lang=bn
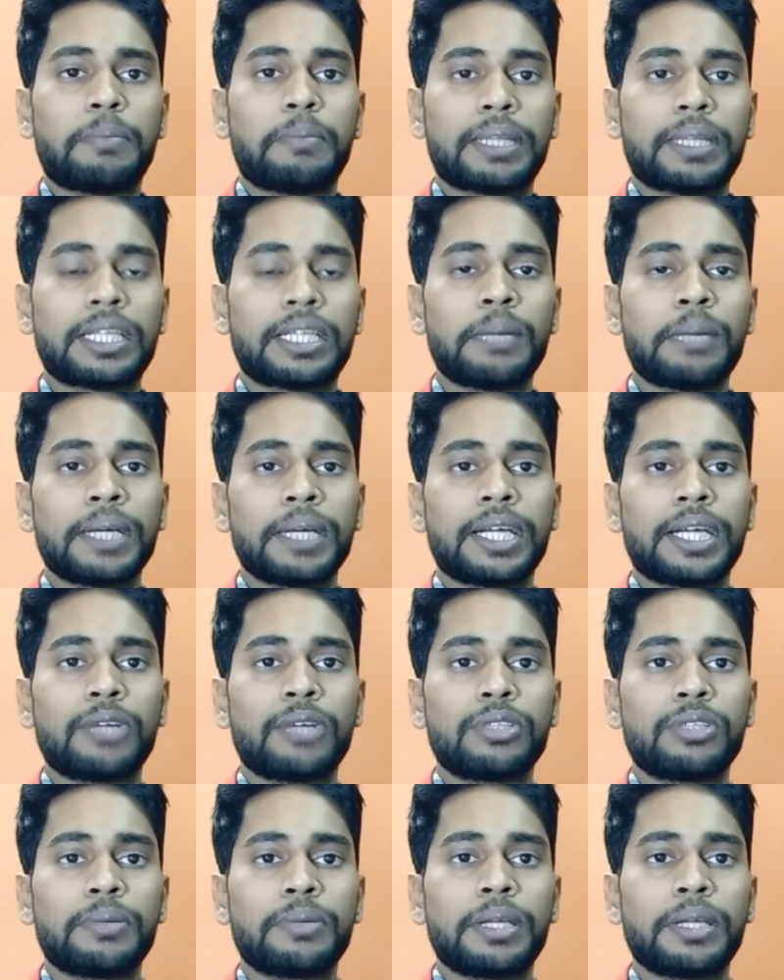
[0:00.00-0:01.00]
পাতলা
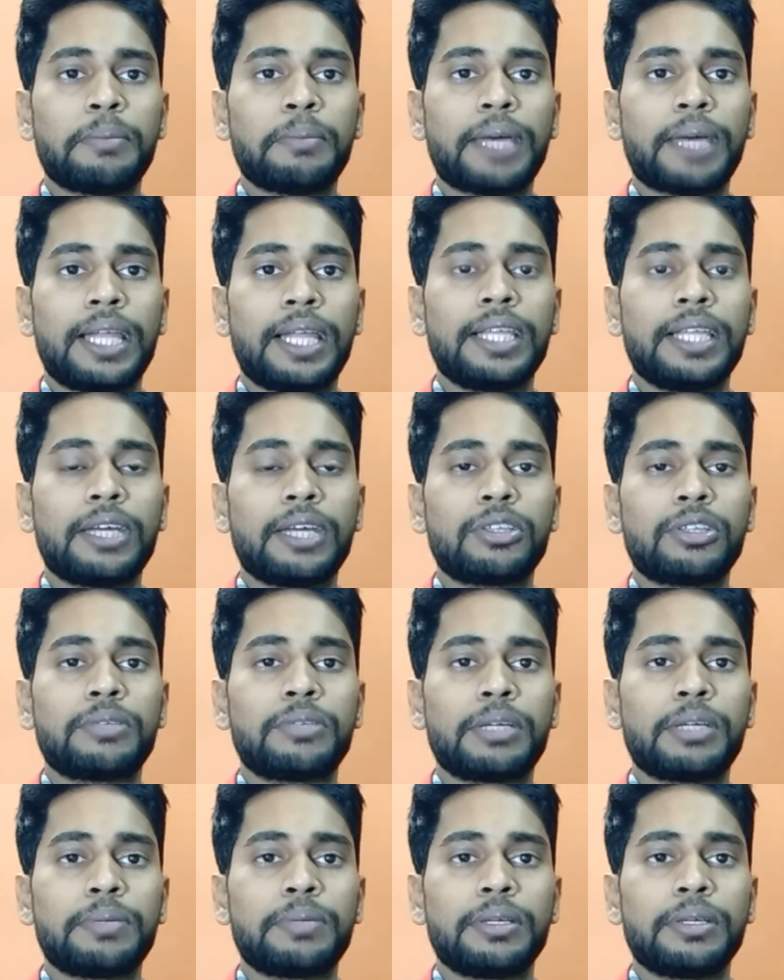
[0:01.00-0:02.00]
পায়খানা হতে পারে ম্যালেরিয়া হতে
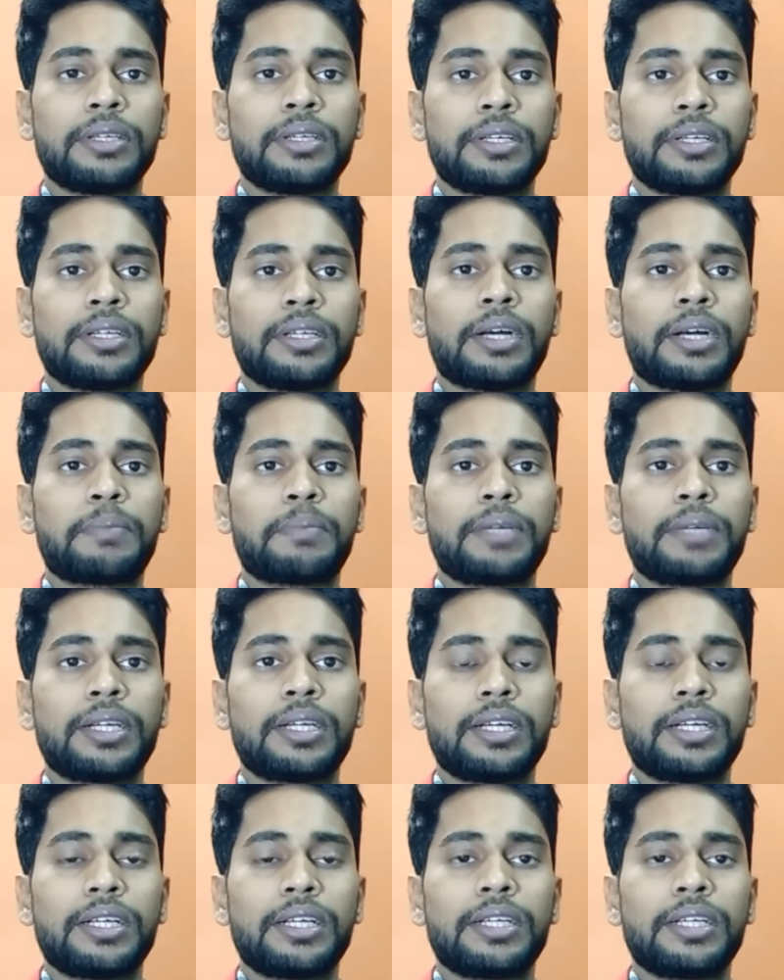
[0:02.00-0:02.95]
পারে আপনার